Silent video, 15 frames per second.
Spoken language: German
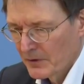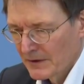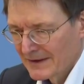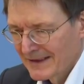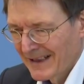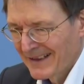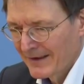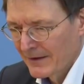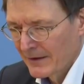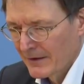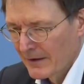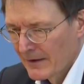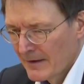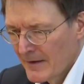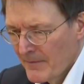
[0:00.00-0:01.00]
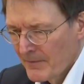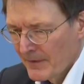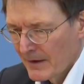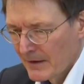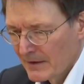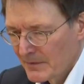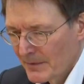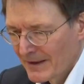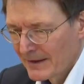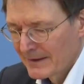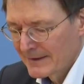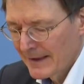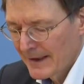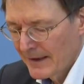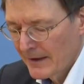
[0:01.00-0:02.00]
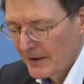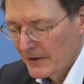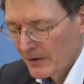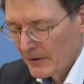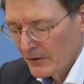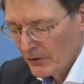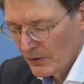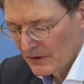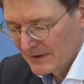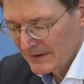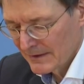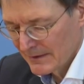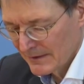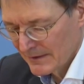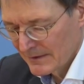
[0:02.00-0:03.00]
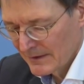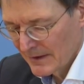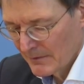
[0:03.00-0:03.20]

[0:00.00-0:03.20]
Prozent des medizinischen Nutzens,